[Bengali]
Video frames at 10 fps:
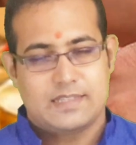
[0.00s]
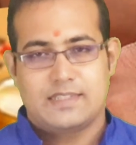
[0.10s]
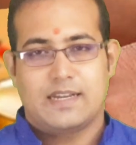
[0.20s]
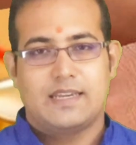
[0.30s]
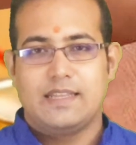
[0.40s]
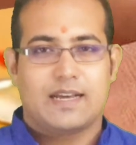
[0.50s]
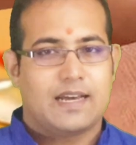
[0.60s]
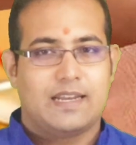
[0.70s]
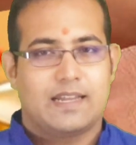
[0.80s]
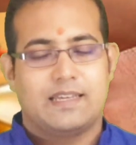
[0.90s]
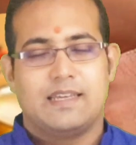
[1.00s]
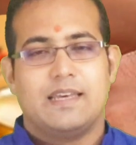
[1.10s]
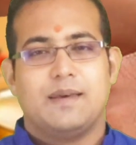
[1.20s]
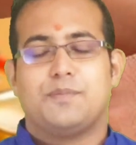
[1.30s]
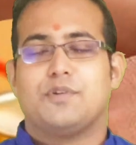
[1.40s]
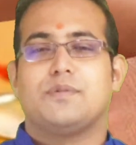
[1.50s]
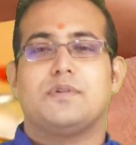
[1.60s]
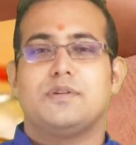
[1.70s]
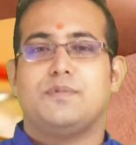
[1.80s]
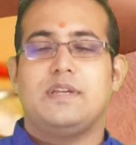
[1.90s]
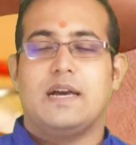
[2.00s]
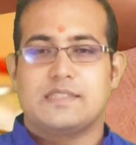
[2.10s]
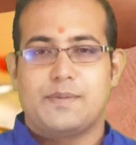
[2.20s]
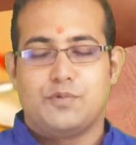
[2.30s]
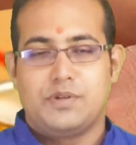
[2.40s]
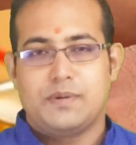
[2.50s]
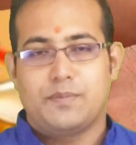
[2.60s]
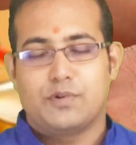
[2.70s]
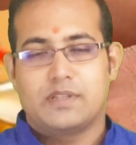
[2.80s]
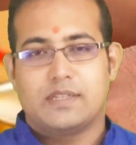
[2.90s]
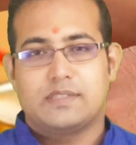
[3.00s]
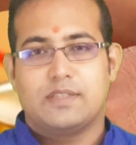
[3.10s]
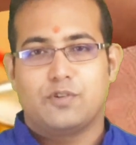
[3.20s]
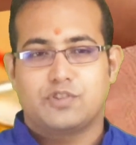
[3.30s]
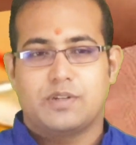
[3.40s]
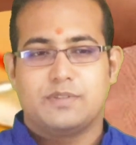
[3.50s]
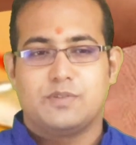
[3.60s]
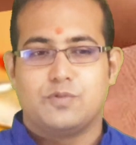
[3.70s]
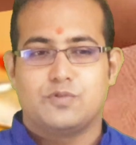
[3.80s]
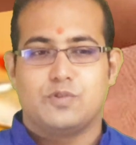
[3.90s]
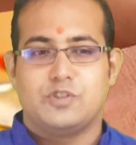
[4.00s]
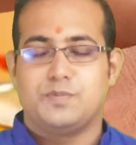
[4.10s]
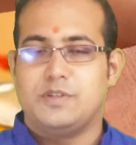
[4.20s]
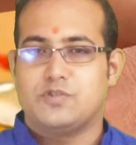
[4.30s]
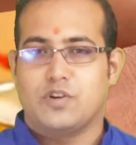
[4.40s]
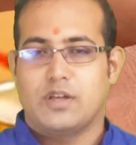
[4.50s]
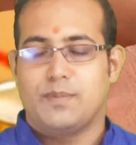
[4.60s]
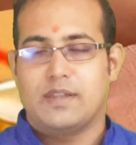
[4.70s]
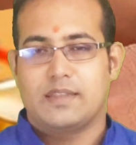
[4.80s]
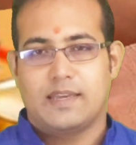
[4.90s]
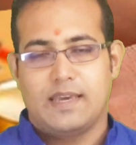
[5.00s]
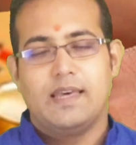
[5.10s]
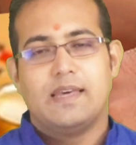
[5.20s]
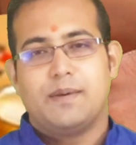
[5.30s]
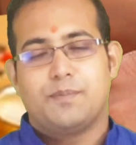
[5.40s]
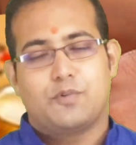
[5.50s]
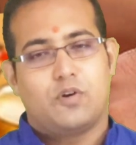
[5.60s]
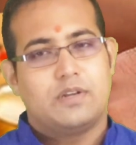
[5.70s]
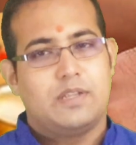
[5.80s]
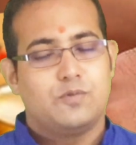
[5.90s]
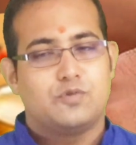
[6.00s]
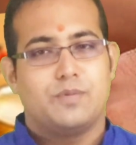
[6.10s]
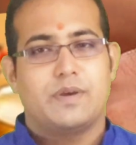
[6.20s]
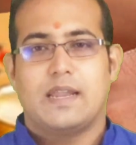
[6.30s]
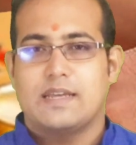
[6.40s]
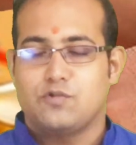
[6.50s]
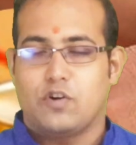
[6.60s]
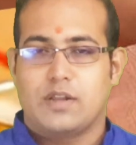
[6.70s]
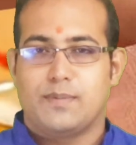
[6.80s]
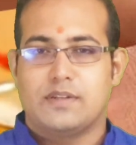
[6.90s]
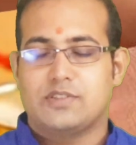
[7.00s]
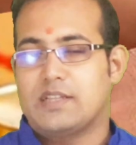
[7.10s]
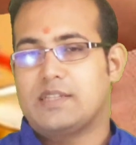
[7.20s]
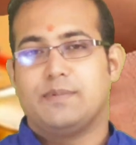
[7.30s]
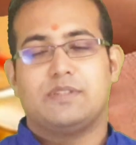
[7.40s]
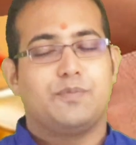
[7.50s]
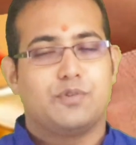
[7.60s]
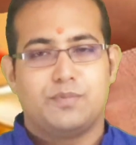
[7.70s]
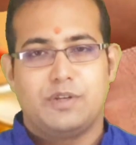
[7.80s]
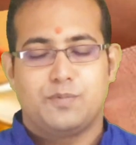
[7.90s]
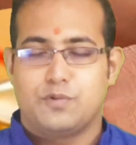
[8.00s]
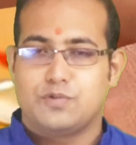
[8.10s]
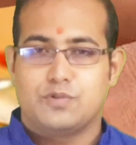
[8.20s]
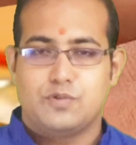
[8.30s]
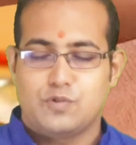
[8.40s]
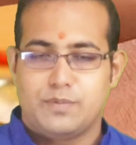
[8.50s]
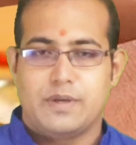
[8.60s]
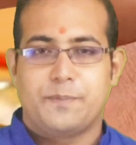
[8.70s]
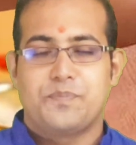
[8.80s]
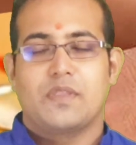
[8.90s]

আজ রাখি না কাল রাখি প্রথমত বলি আজকে পূর্ণিমা পড়ে যাচ্ছে দশটা বেজে উনচল্লিশ মিনিট সকালবেলা থেকে কন্টিনিউ চলবে কালকে সকালবেলা সাতটা বেজে পনেরো মিনিট পর্যন্ত চলবে